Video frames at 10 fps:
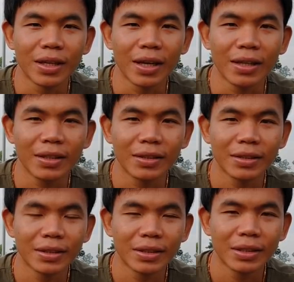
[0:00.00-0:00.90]
นะฮะ
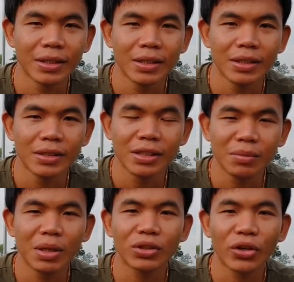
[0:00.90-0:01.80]
ซึ่
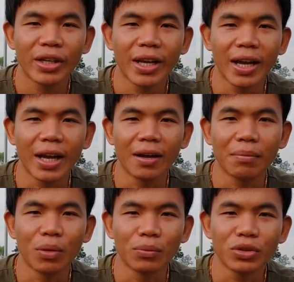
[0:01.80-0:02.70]
งเบื้องต้นเนี่ย
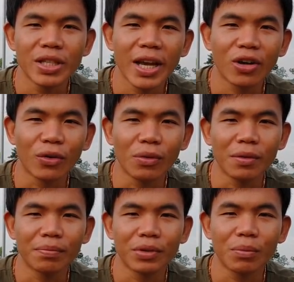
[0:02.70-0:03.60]
ผมต้องแจ้งก่อน
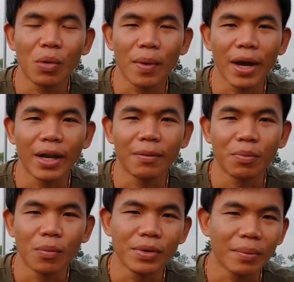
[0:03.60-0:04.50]
ว่าระบบแอร์เนี่ย
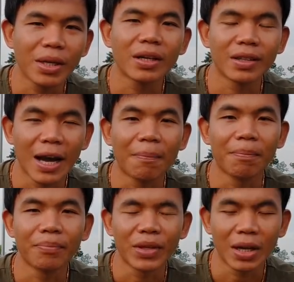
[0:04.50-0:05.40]
ผมยังไม่เคย
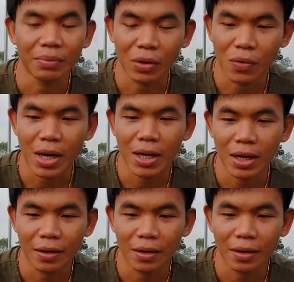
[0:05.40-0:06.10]
ทำนะครับแต่ว่า